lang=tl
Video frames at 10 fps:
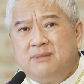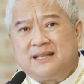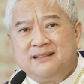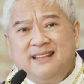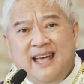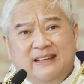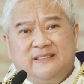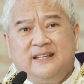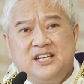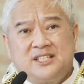But
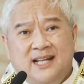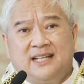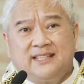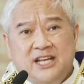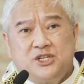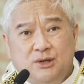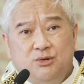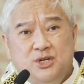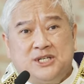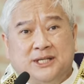death is not a
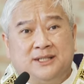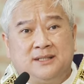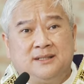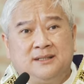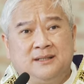solution.